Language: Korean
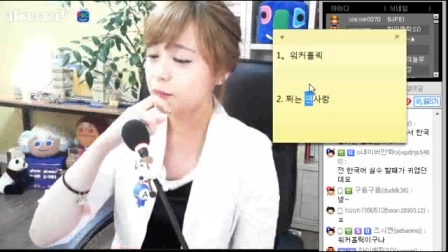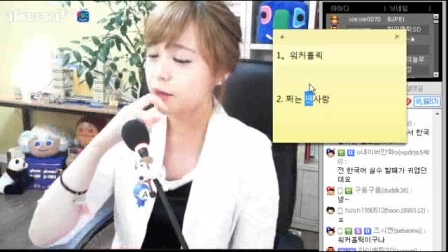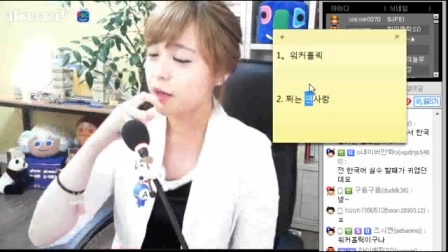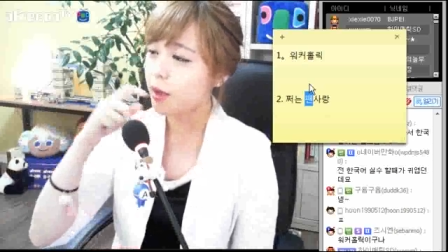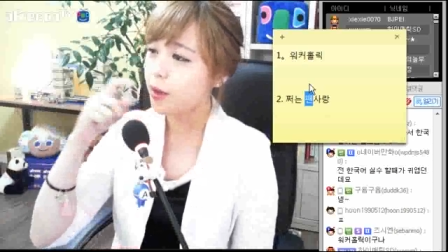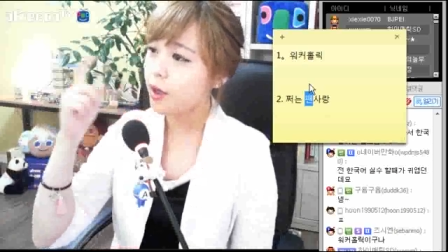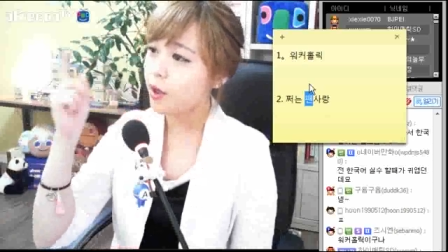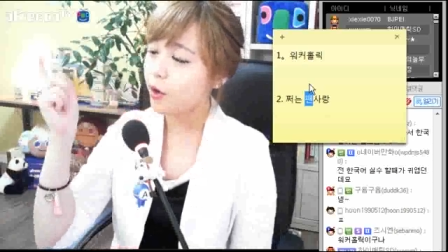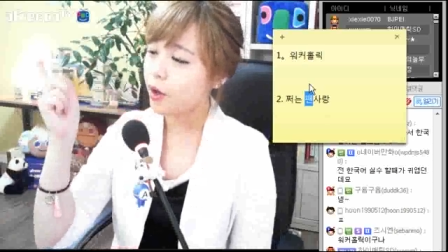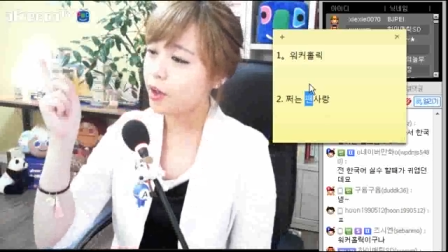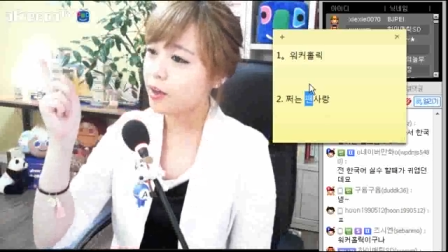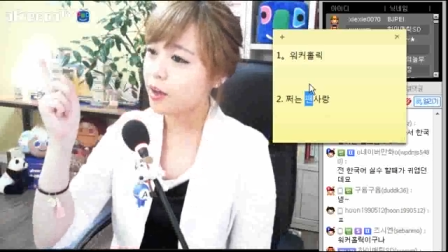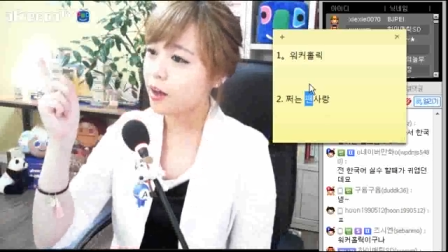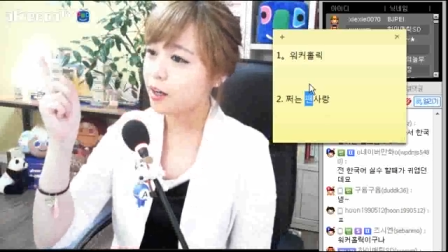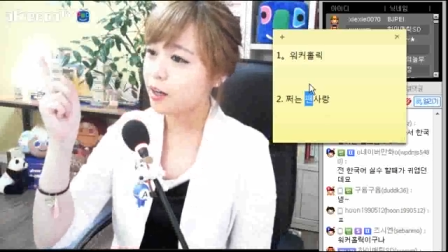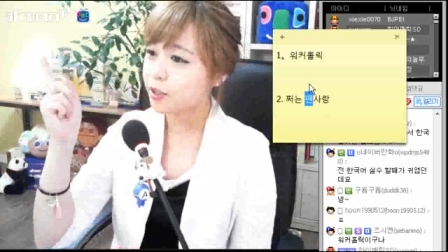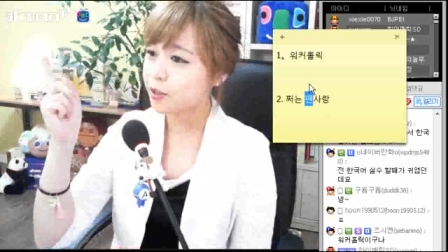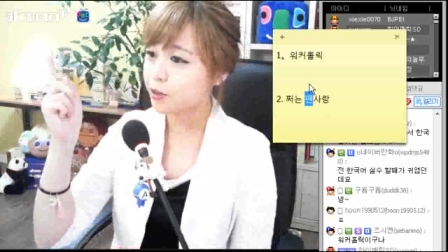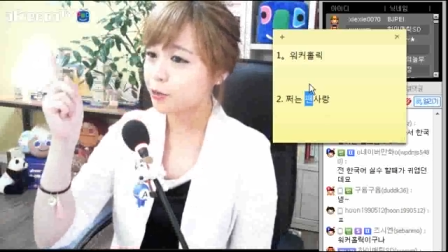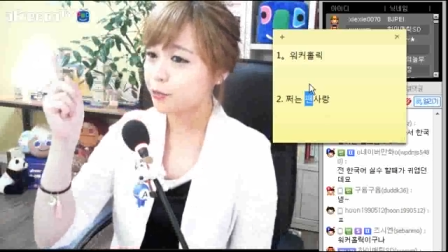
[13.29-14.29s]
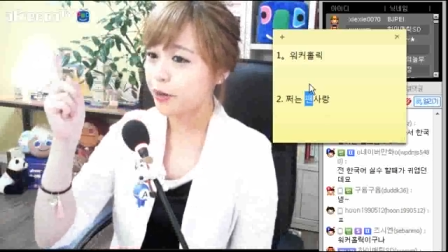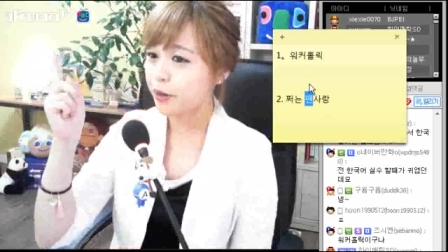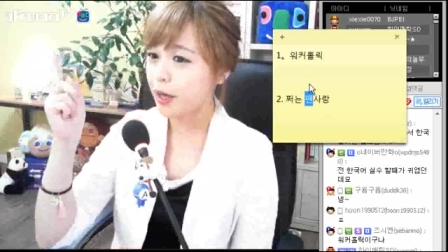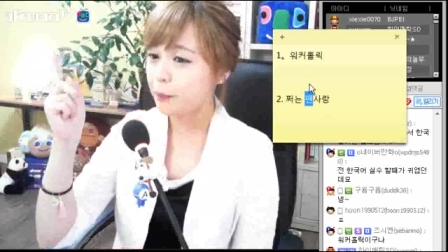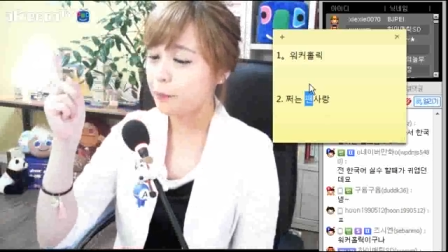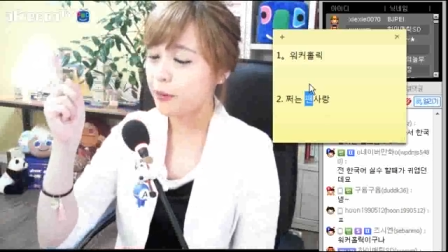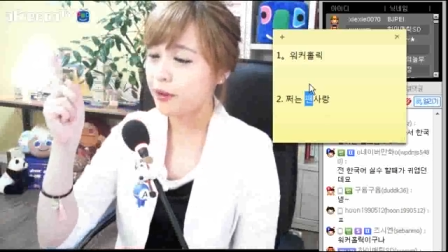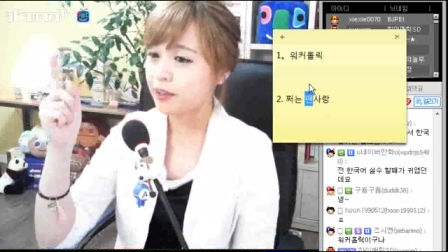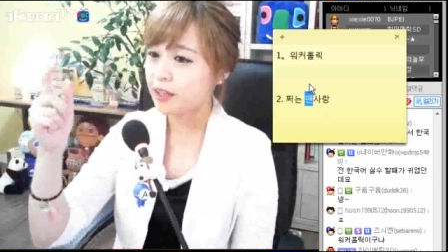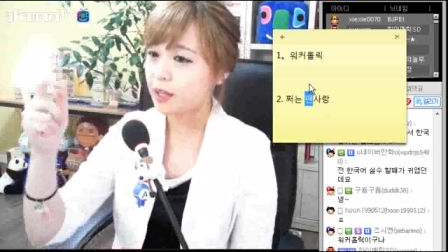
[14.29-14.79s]
막 해외 여행 가가지고 막
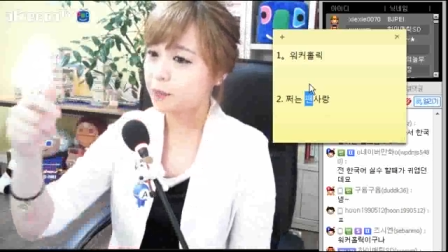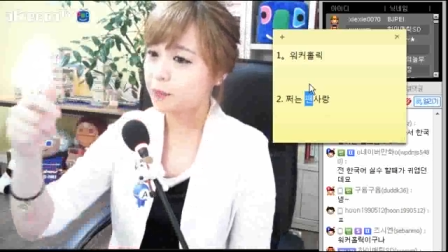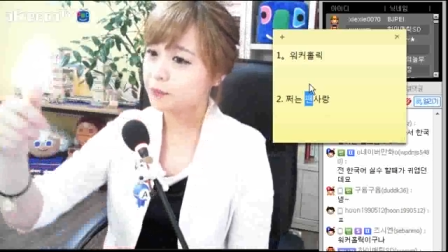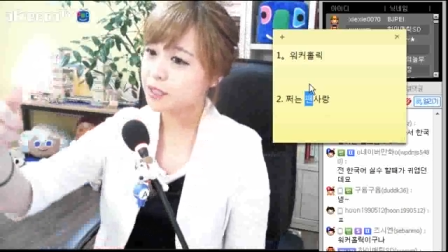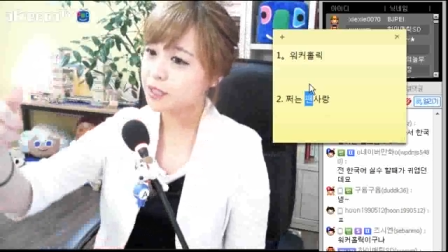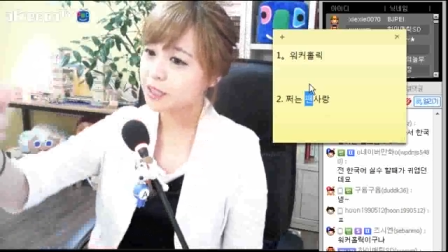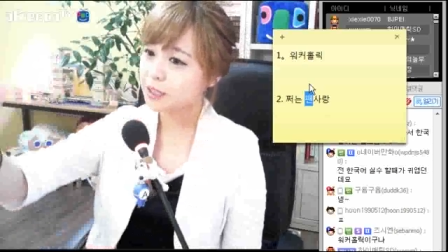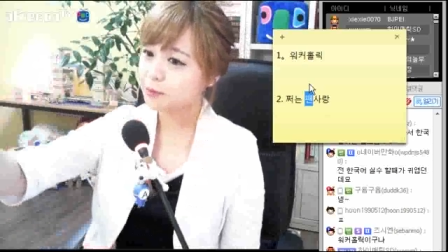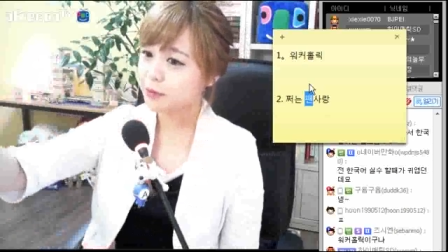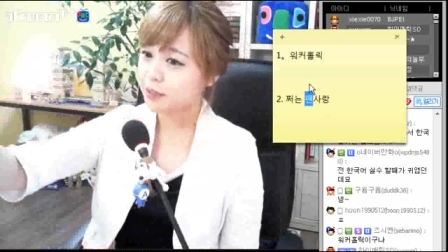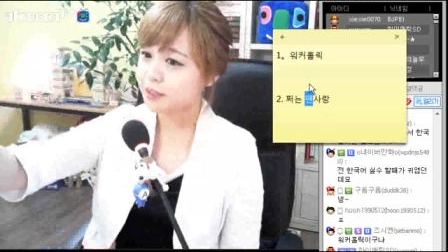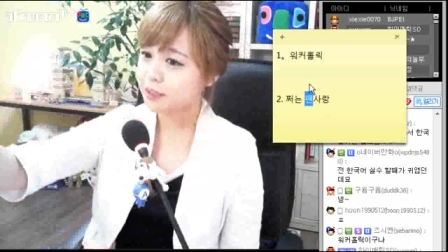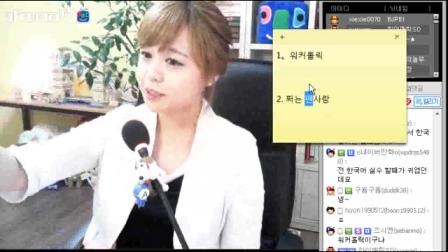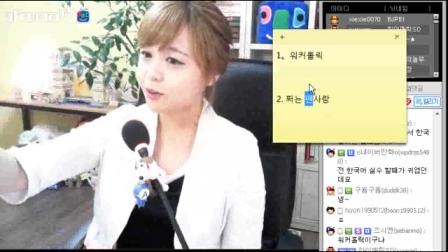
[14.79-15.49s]
에펠탑 사진 막